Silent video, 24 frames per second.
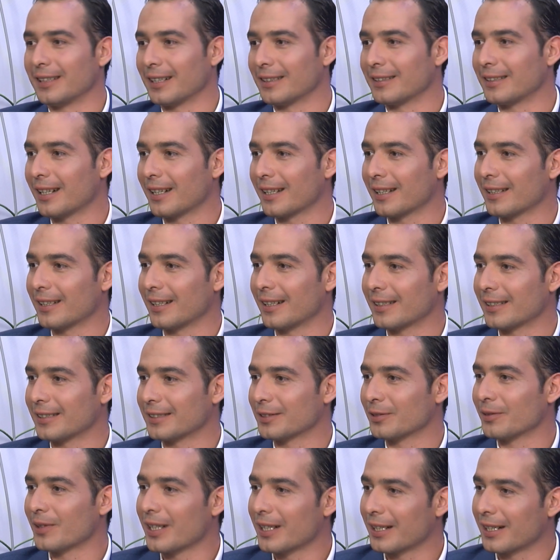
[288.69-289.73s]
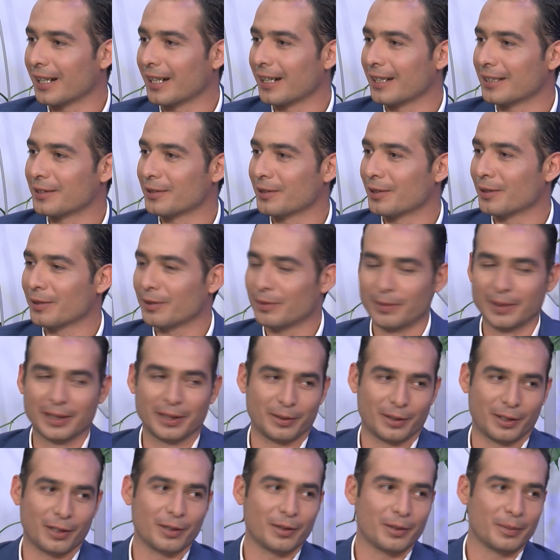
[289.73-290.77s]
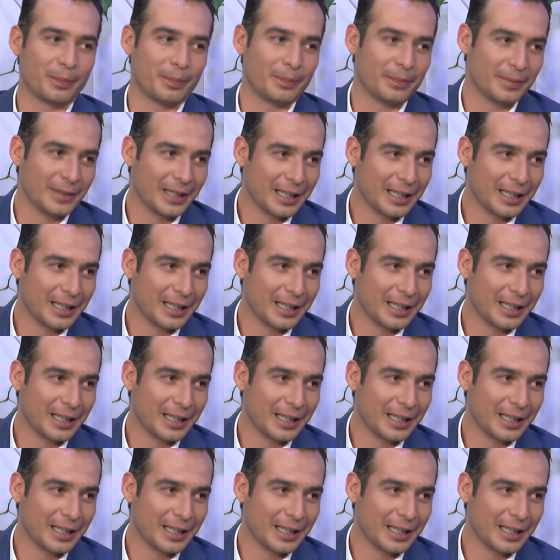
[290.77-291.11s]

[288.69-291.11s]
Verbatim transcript: tratar de alcanzar una declaración o algo, bueno, todo